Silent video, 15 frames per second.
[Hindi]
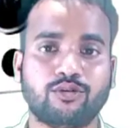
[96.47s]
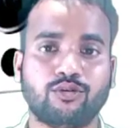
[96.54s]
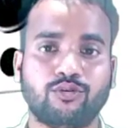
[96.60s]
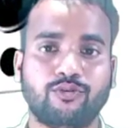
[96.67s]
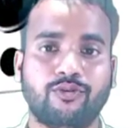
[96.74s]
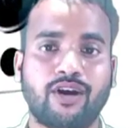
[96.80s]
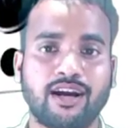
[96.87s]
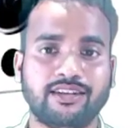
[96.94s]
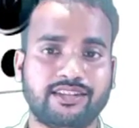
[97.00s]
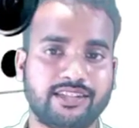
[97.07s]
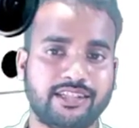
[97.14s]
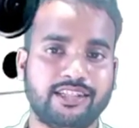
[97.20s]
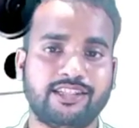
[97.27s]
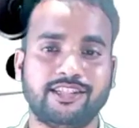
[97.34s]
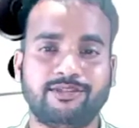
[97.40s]
तो
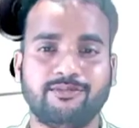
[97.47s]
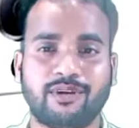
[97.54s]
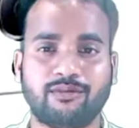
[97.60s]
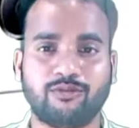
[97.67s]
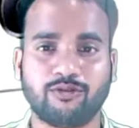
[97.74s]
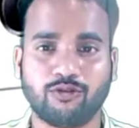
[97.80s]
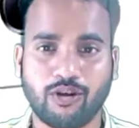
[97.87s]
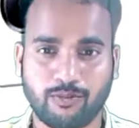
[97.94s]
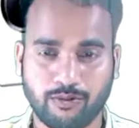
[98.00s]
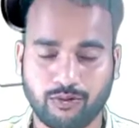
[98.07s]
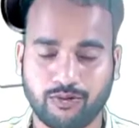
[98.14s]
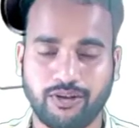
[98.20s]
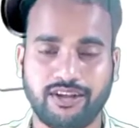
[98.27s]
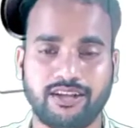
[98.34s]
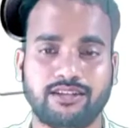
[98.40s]
गाइस इस स्मार्टफोन को आप
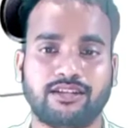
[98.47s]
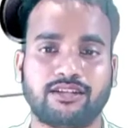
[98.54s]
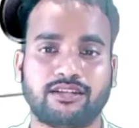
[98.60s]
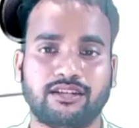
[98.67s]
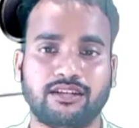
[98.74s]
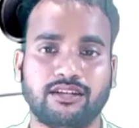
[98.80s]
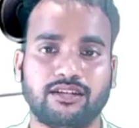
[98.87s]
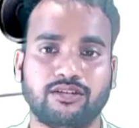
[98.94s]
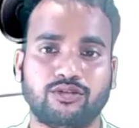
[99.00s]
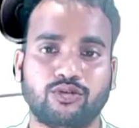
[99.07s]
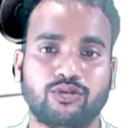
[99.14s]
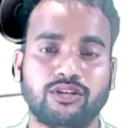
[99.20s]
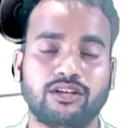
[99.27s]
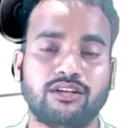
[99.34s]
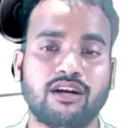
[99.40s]
लोग ले सकते हैं
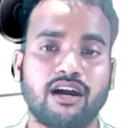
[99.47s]
क्योंकि